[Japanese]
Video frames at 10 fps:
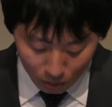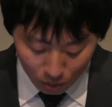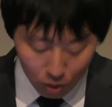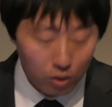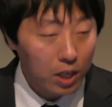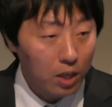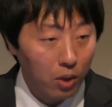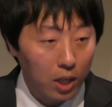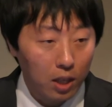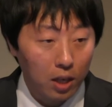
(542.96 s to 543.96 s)
駐在の
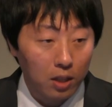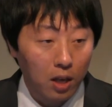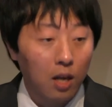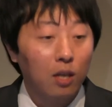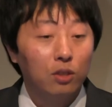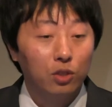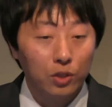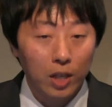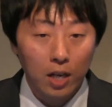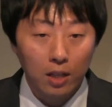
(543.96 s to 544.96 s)
方々が
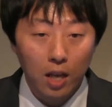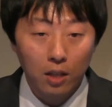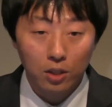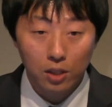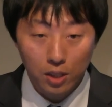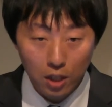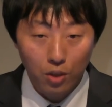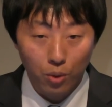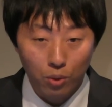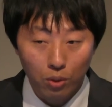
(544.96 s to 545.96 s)
作られた実
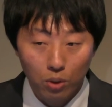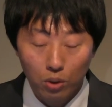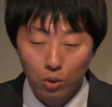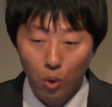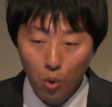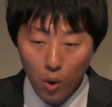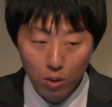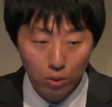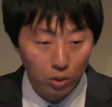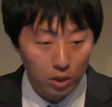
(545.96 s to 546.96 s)
績を
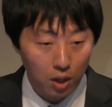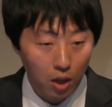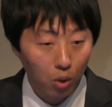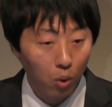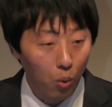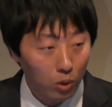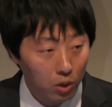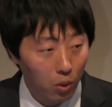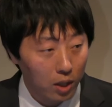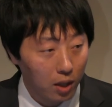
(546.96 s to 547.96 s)
ノウハウとして公認
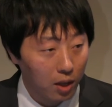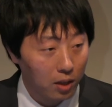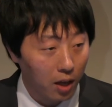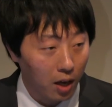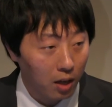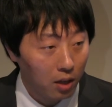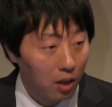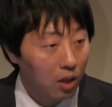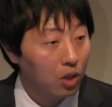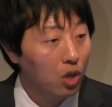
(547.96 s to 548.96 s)
の方々や
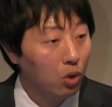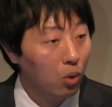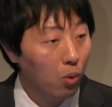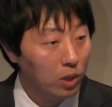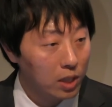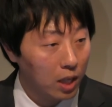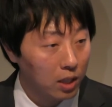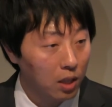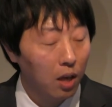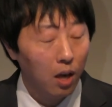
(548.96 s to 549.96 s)
日本本社
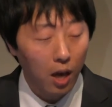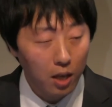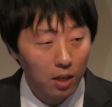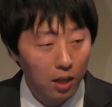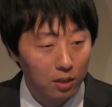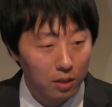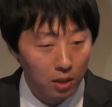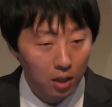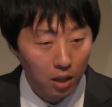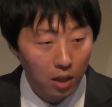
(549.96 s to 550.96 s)
に円滑
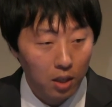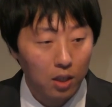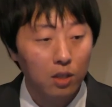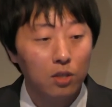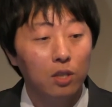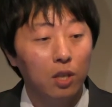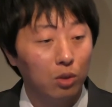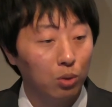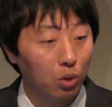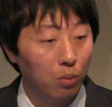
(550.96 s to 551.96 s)
に引き継いでい
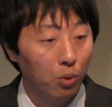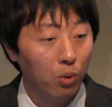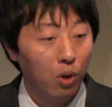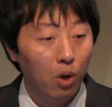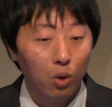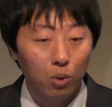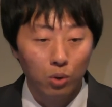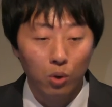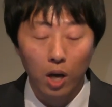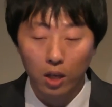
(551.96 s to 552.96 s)
くこともこ
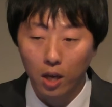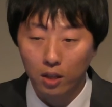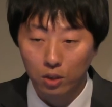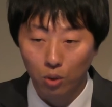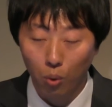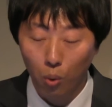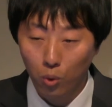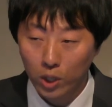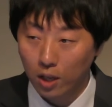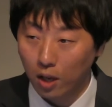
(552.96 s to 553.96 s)
の駆け足の大
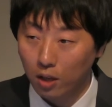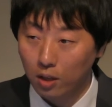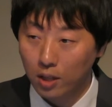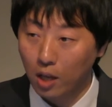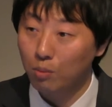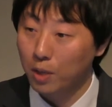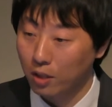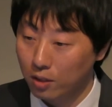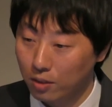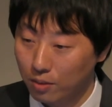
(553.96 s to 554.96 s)
きな役目
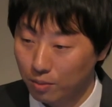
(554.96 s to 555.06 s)
です